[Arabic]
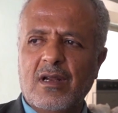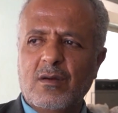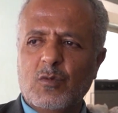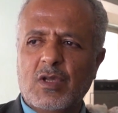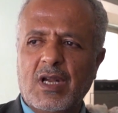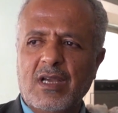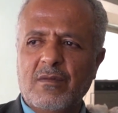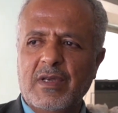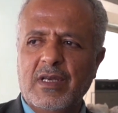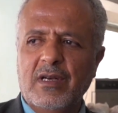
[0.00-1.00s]

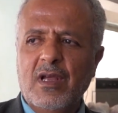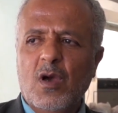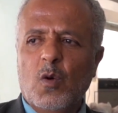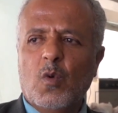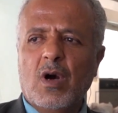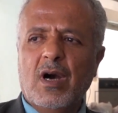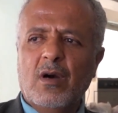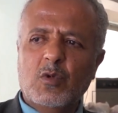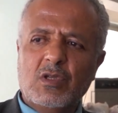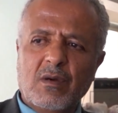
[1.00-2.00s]
المتلاعبين
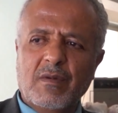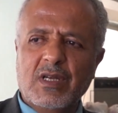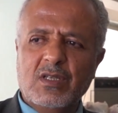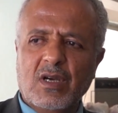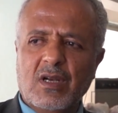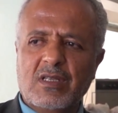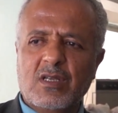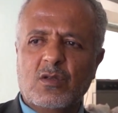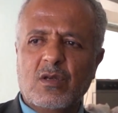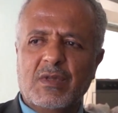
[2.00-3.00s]
ومستقبلا إن شاء الله
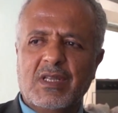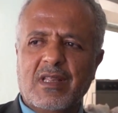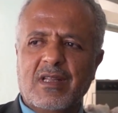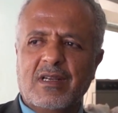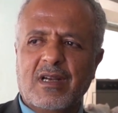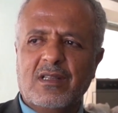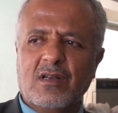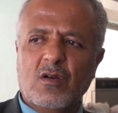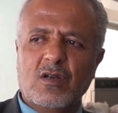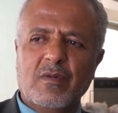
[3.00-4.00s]
سيتم اتخاذ الإجراءات
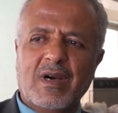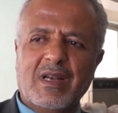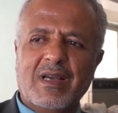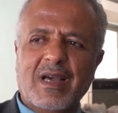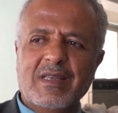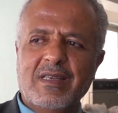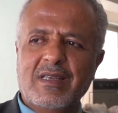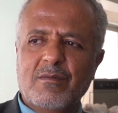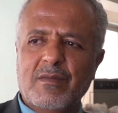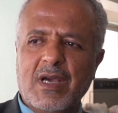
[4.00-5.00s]
القانونية بغلق
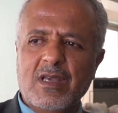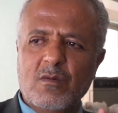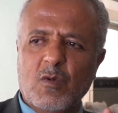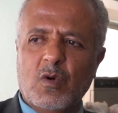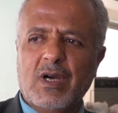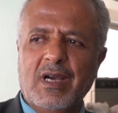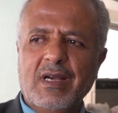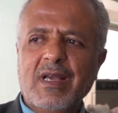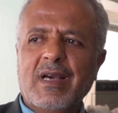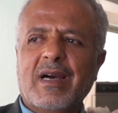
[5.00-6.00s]
أي أي موقع
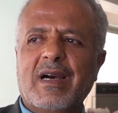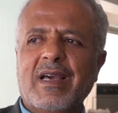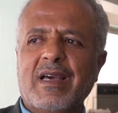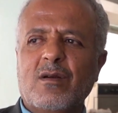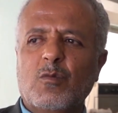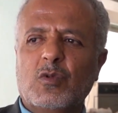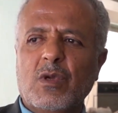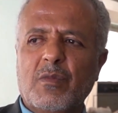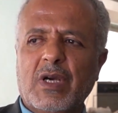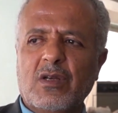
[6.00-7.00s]
غير
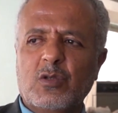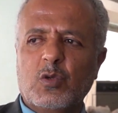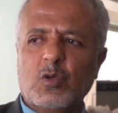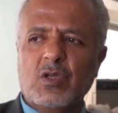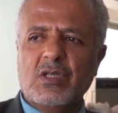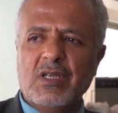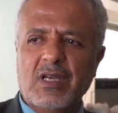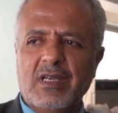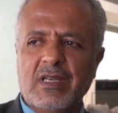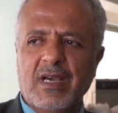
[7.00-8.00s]
مطبق للشروط
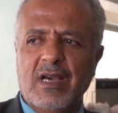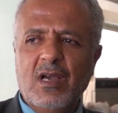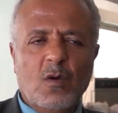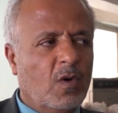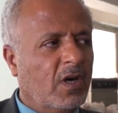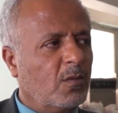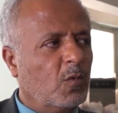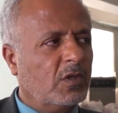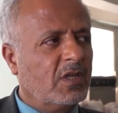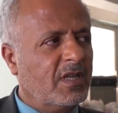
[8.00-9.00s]
الصحية وغير
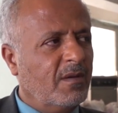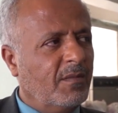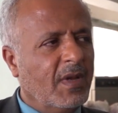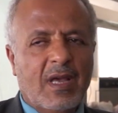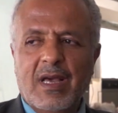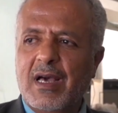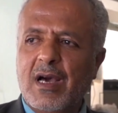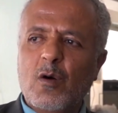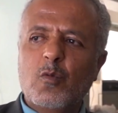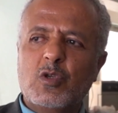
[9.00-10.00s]
ملتزم آه،
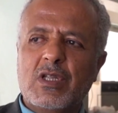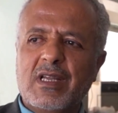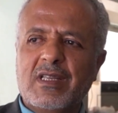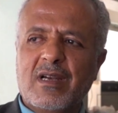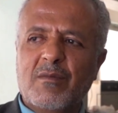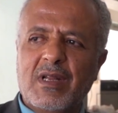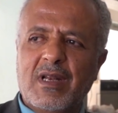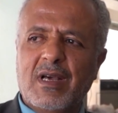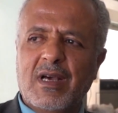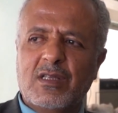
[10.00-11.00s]
أو مستهتر
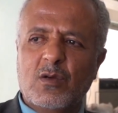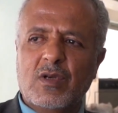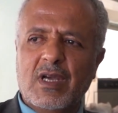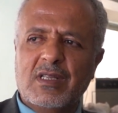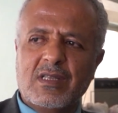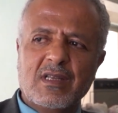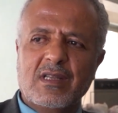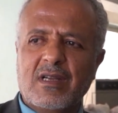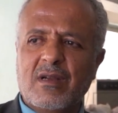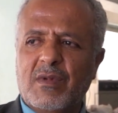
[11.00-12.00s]
بالتوجيهات
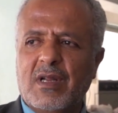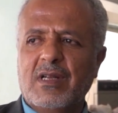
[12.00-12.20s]
الصادرة من